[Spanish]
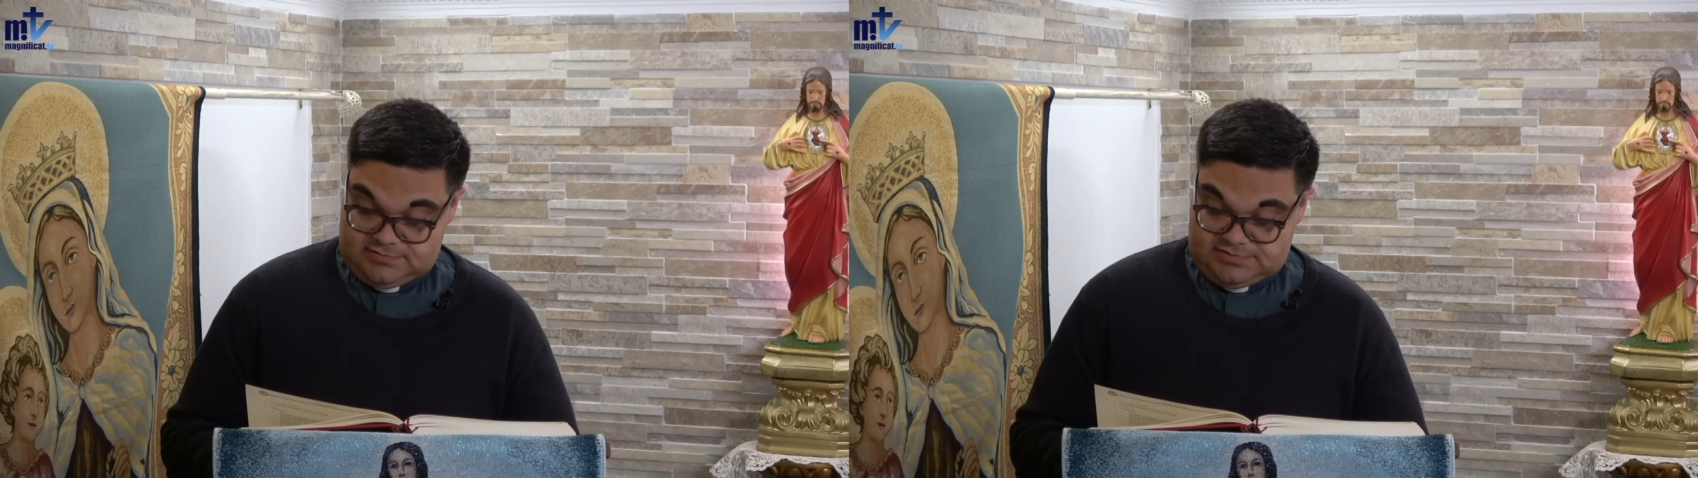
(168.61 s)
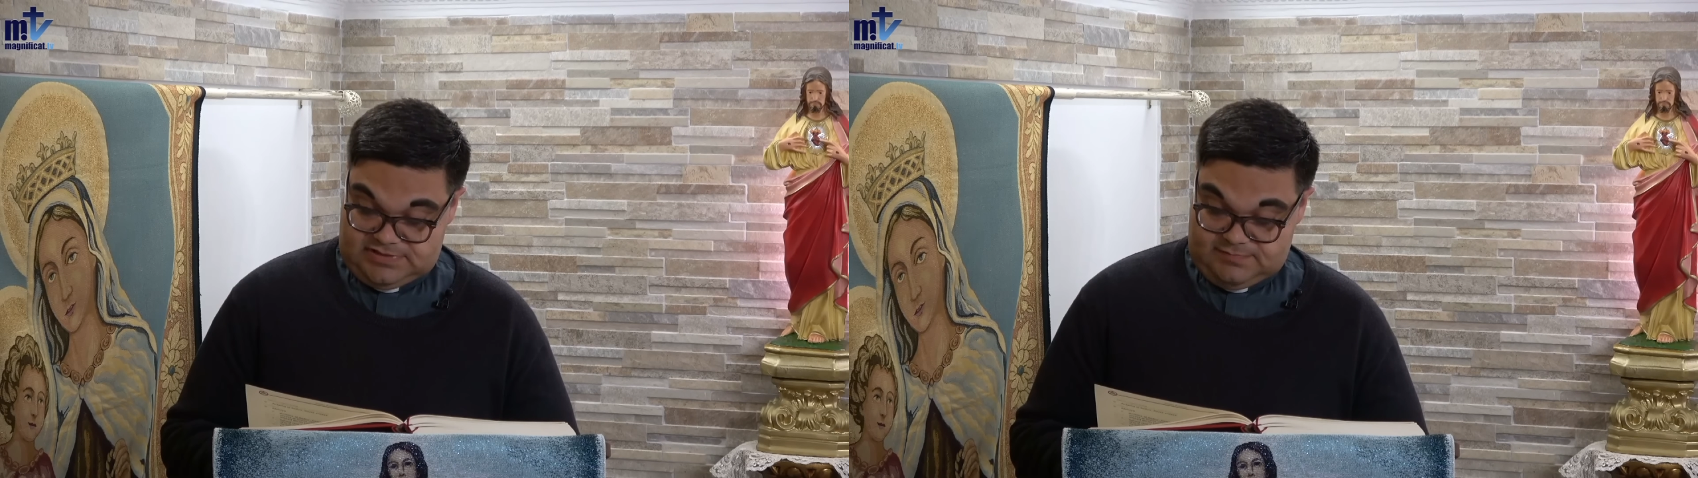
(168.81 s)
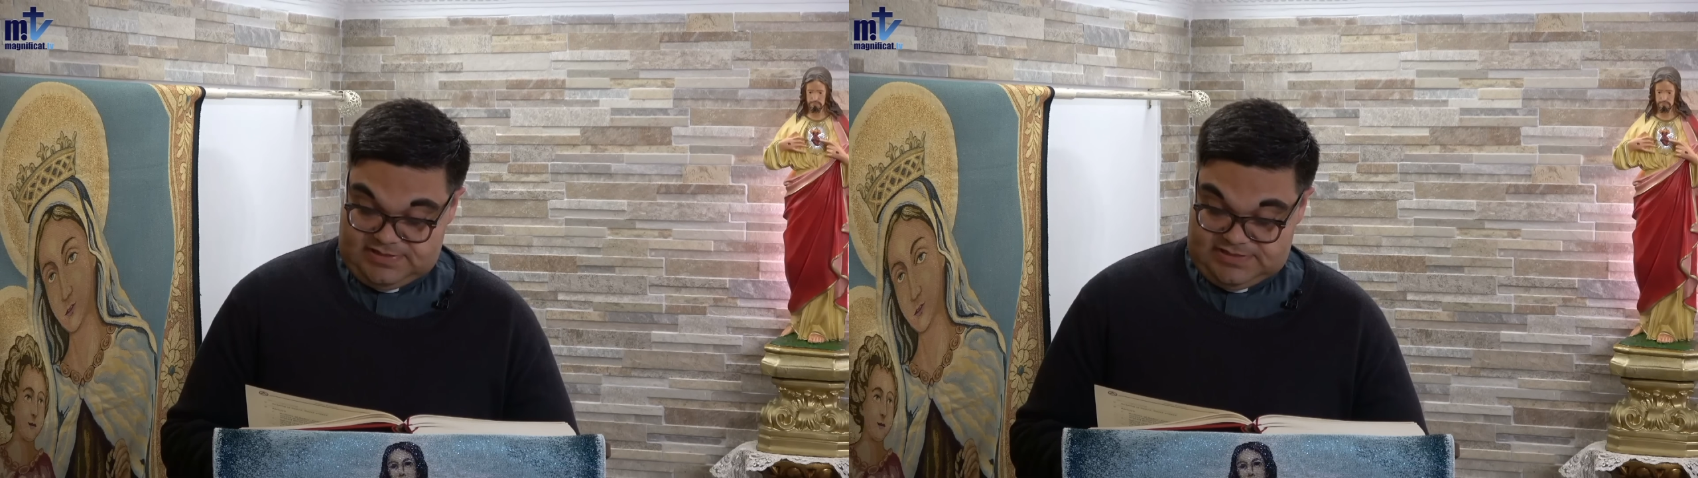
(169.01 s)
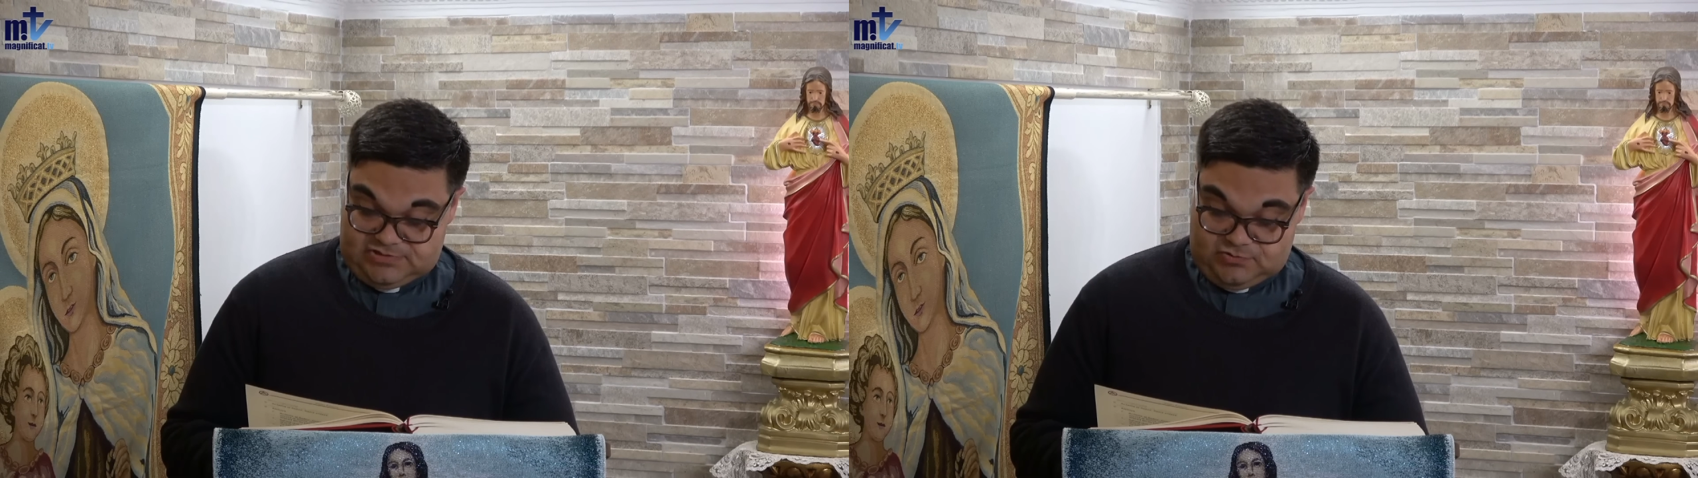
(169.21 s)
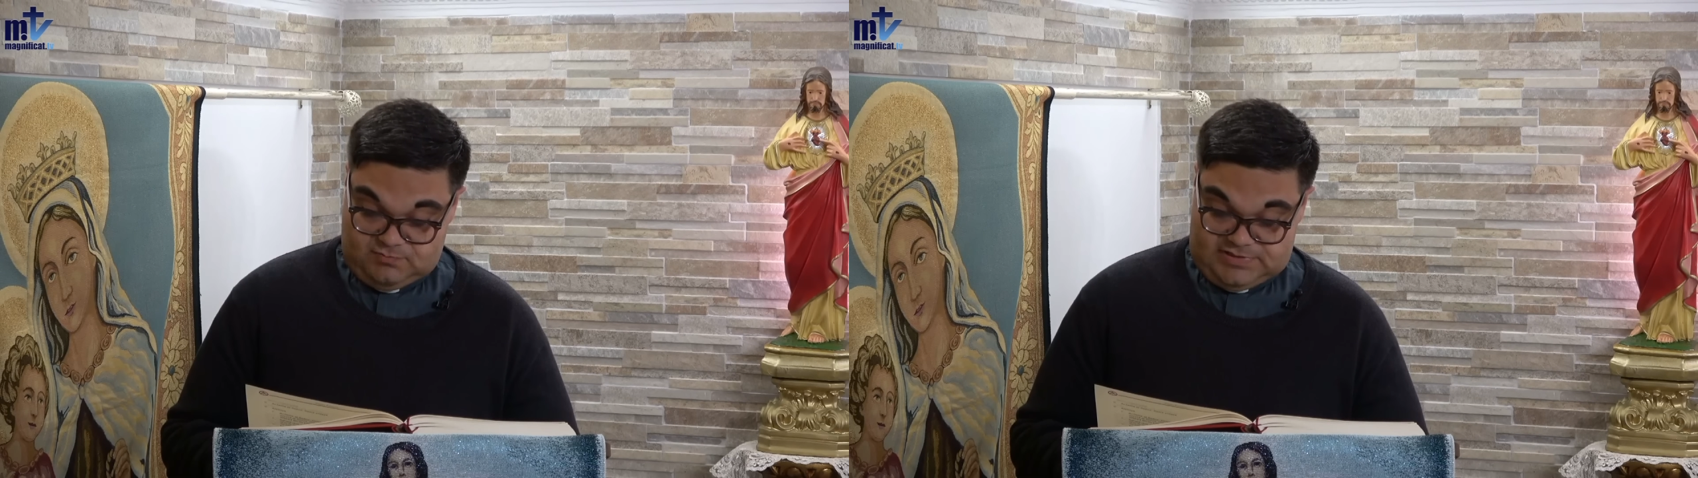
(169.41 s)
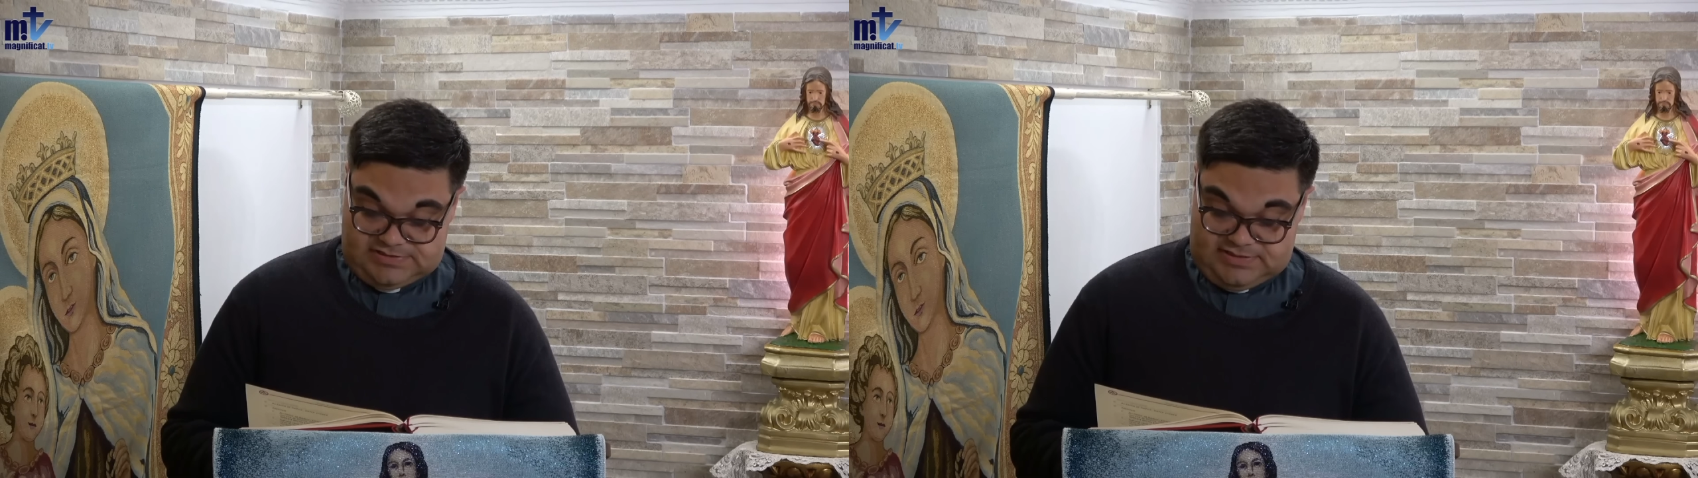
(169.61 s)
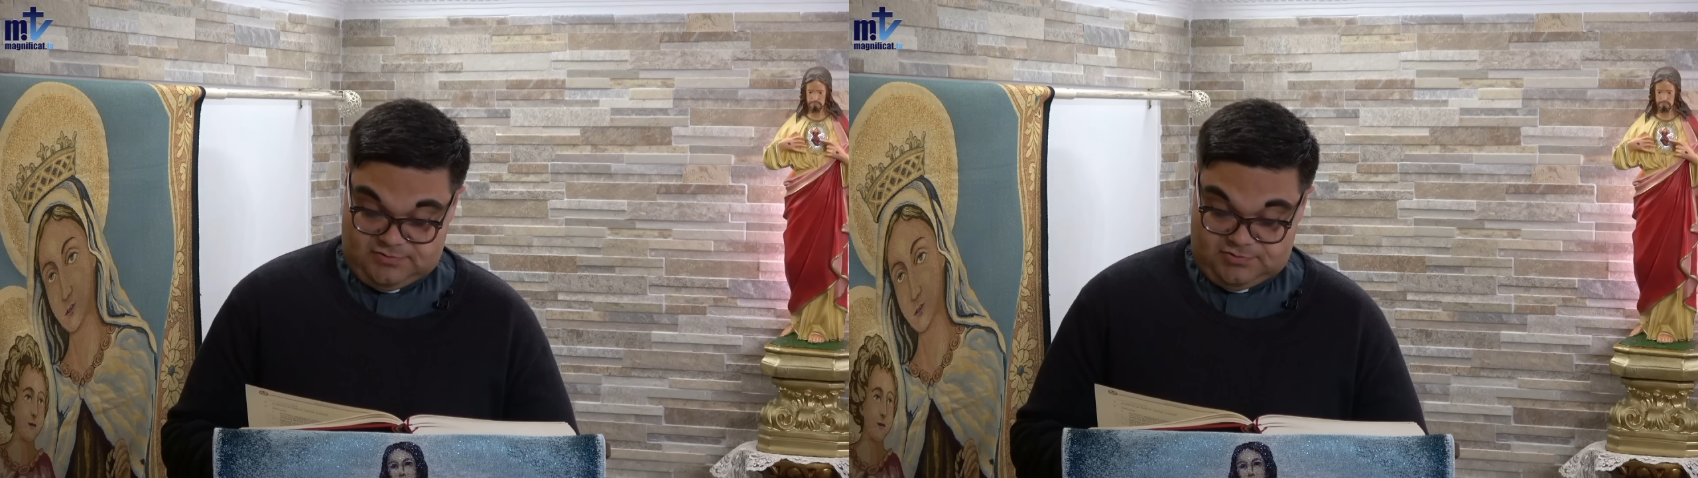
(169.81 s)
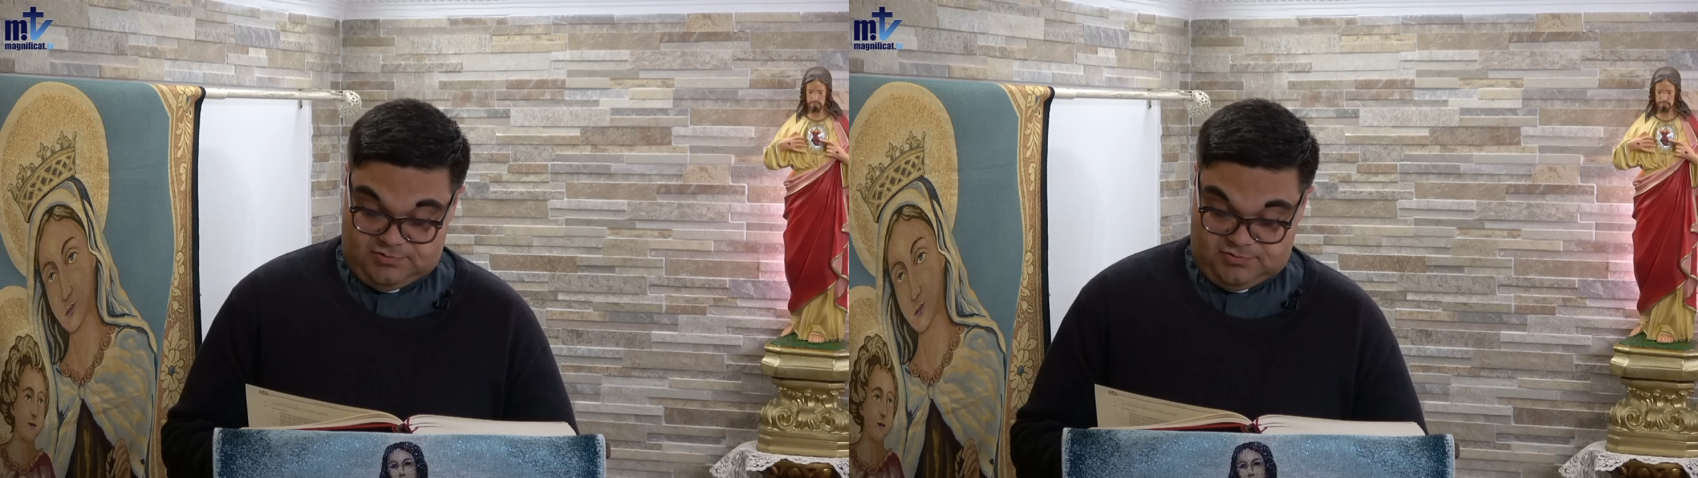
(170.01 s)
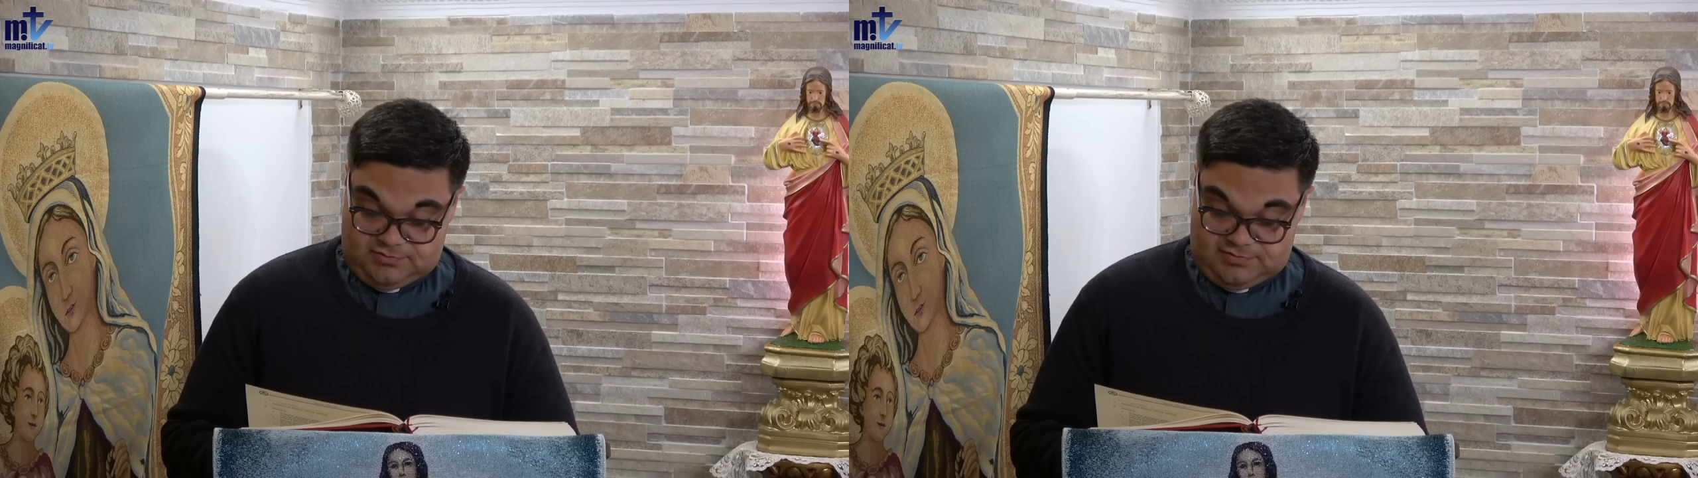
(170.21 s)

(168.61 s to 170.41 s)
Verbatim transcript: Se le apareció un macedonio